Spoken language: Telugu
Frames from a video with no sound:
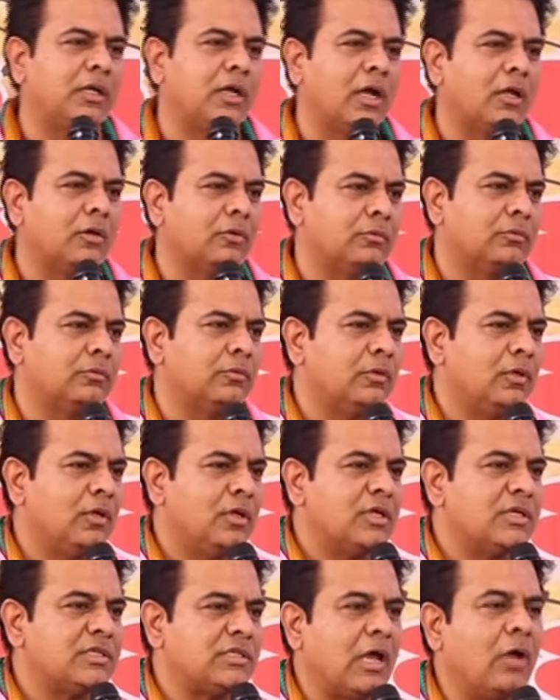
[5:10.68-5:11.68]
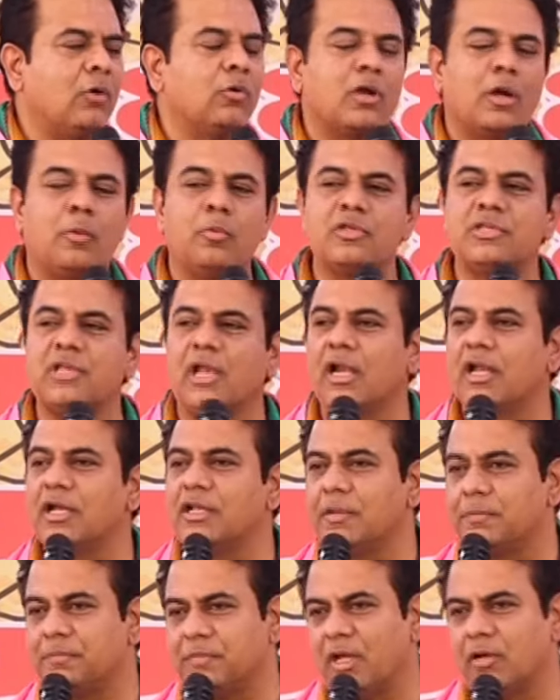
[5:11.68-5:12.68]
రెడ్డి గారు సావు కబురు
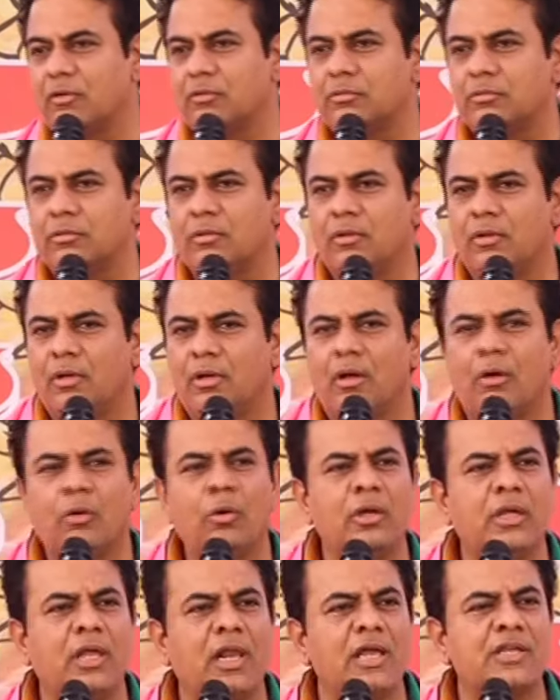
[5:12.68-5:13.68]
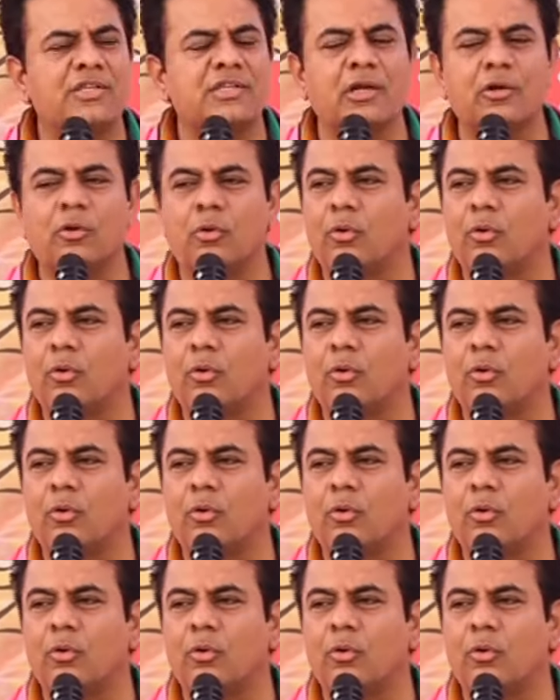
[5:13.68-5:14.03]
చల్లగా చెప్తాను ఓ ఎలక్షన్